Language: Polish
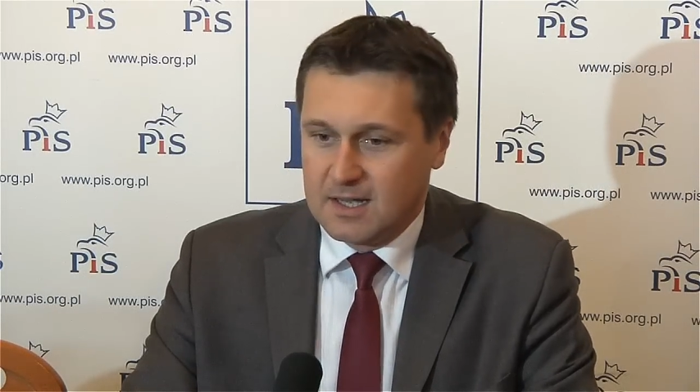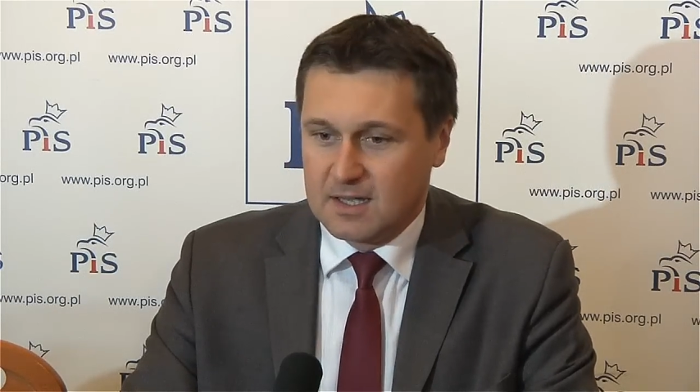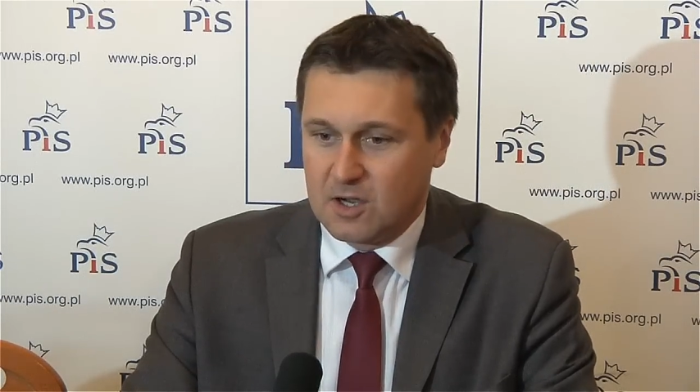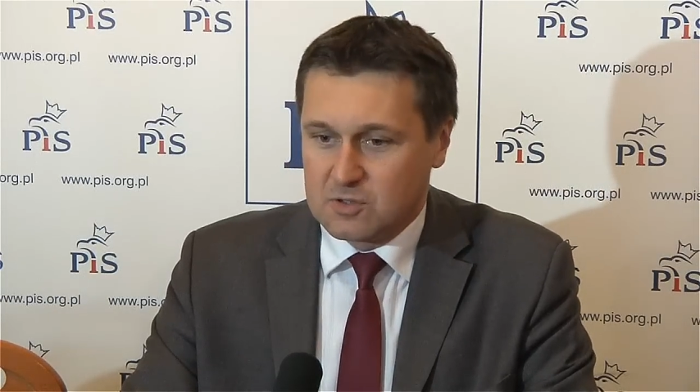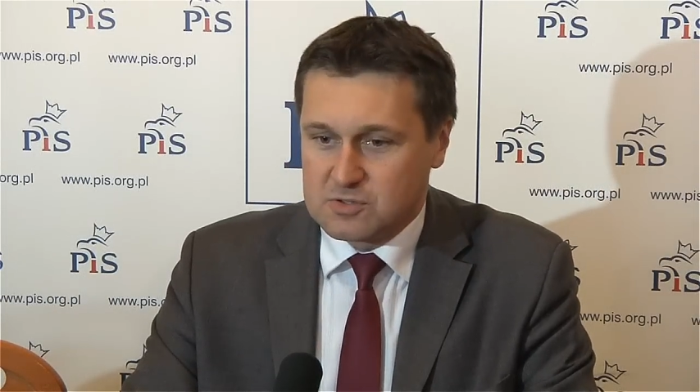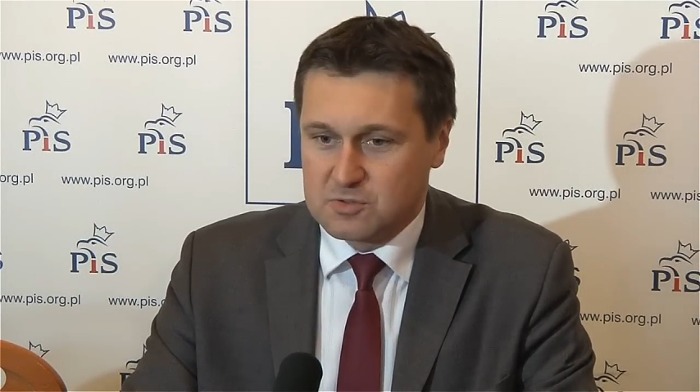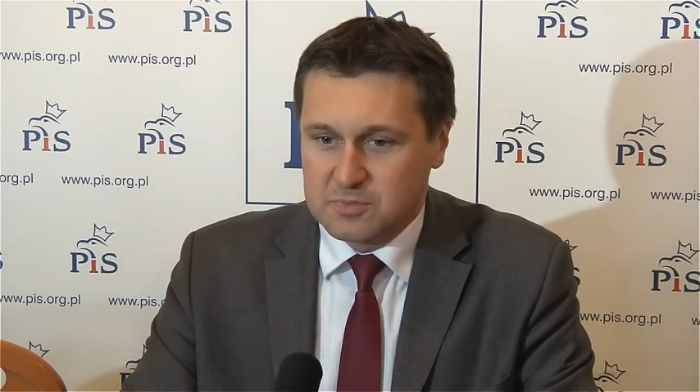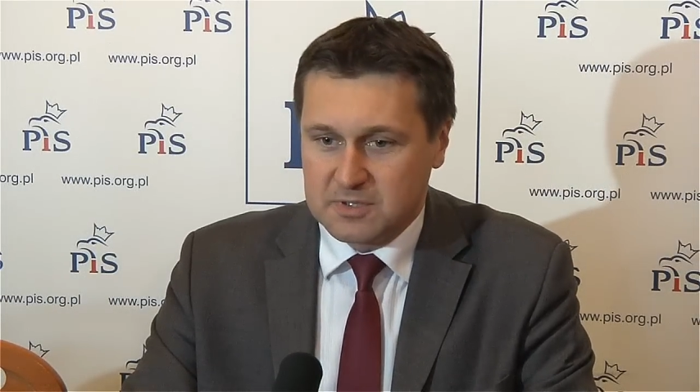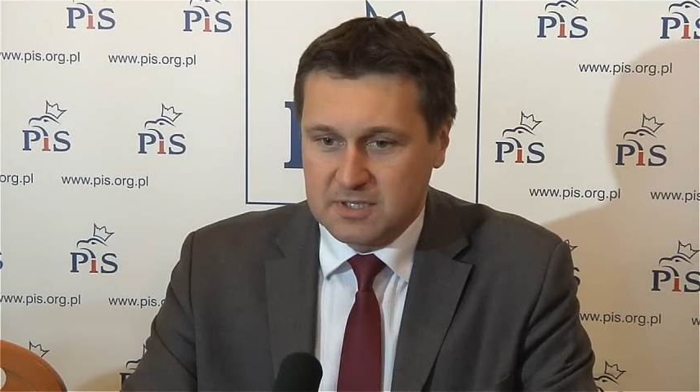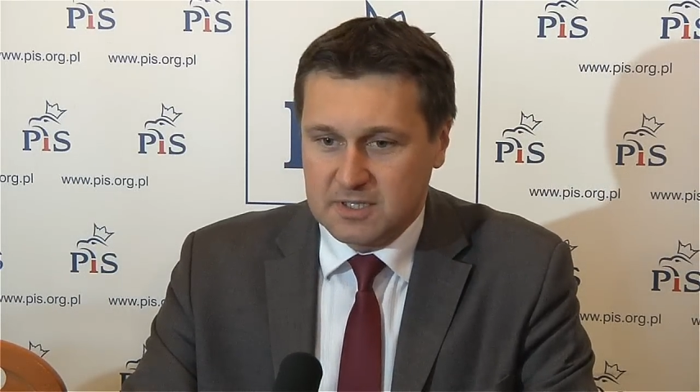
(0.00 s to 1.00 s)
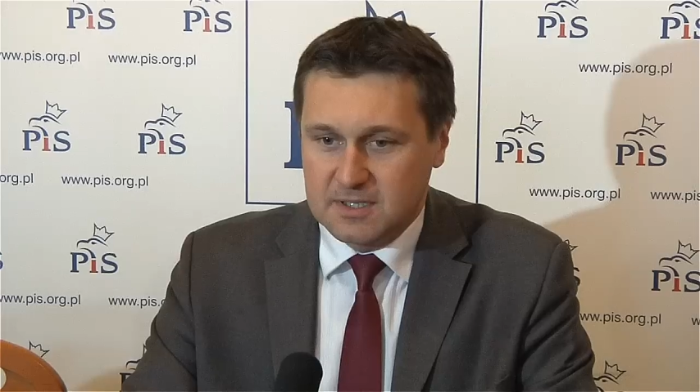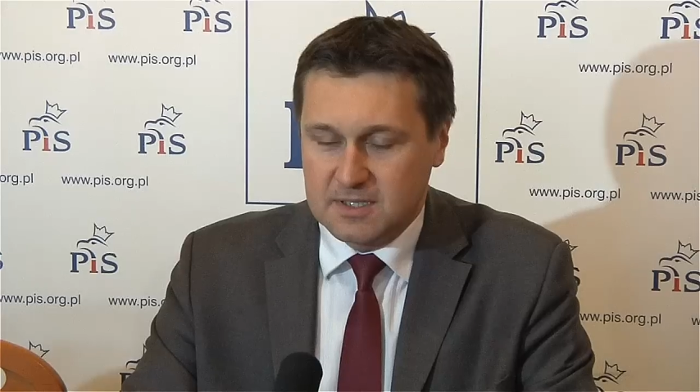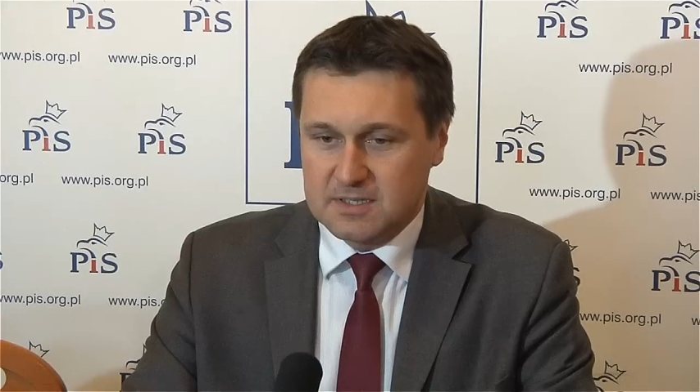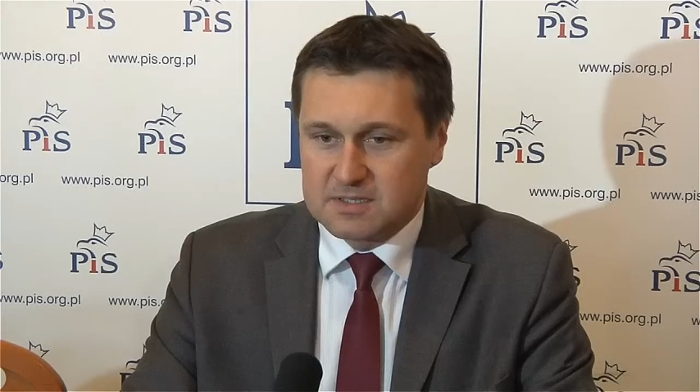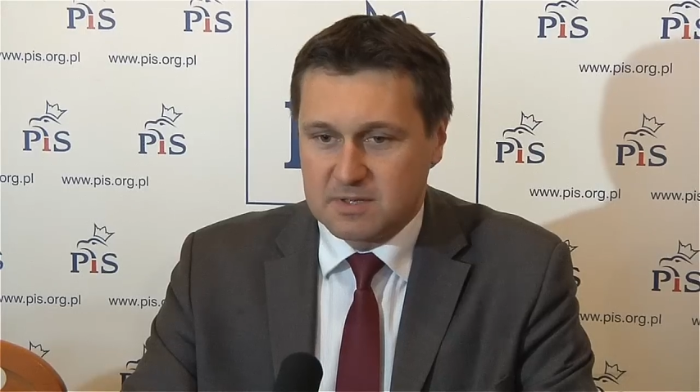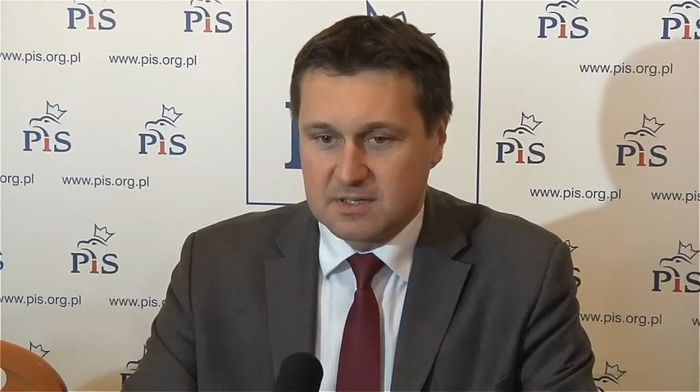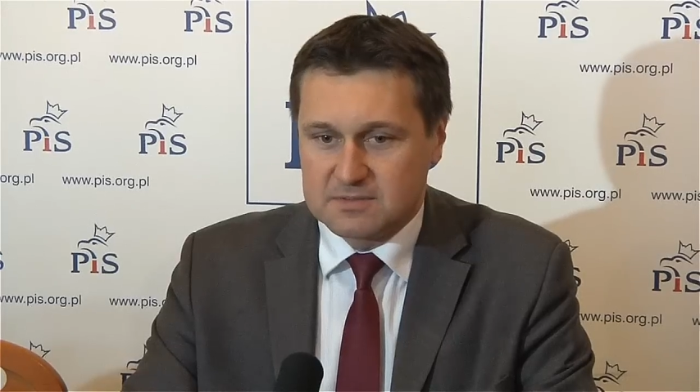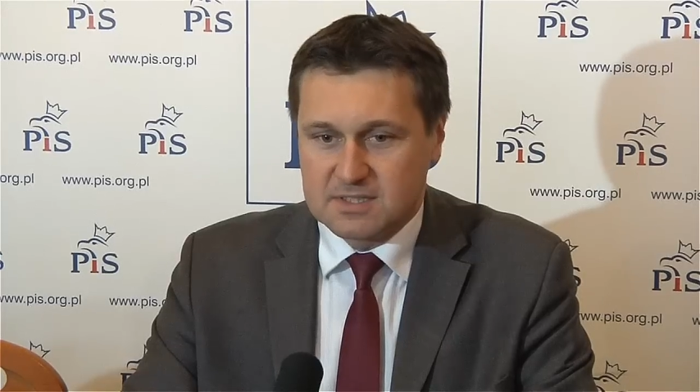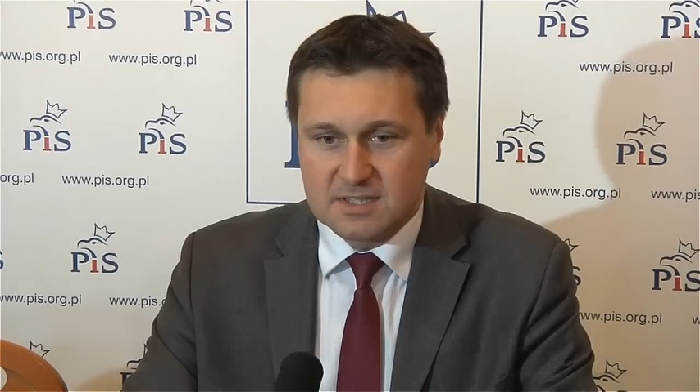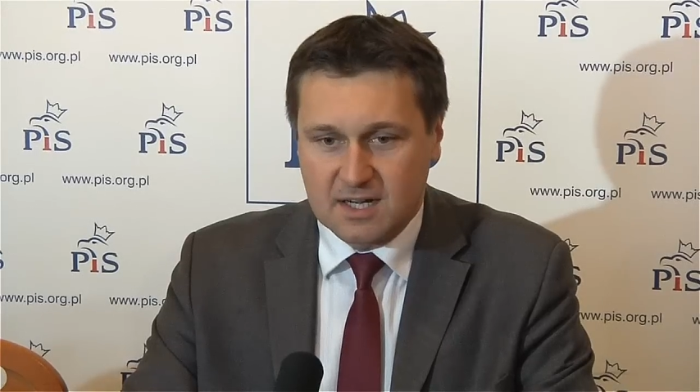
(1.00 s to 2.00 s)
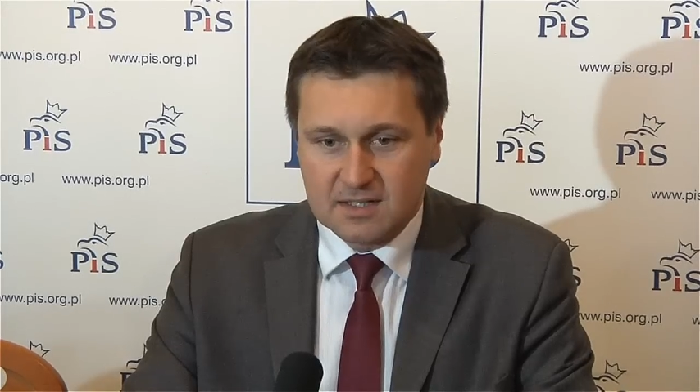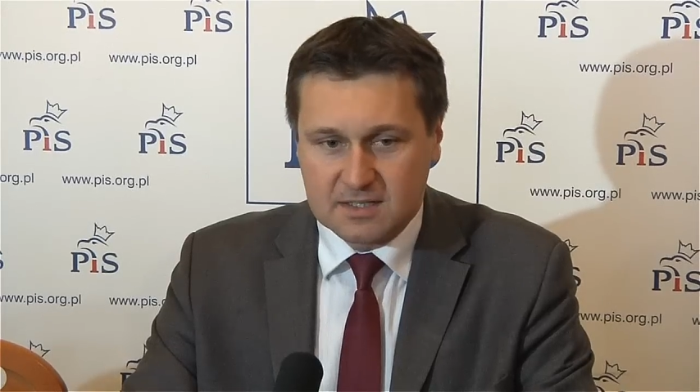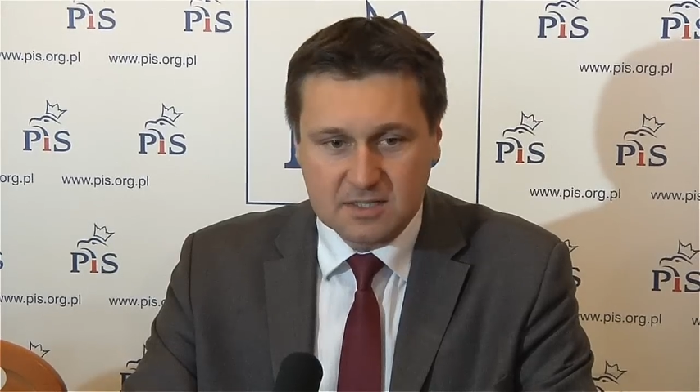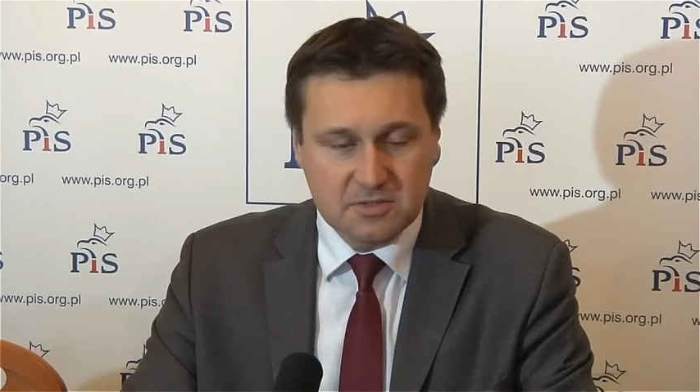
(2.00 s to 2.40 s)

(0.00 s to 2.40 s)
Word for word: E, osób i, i spraw centralnych.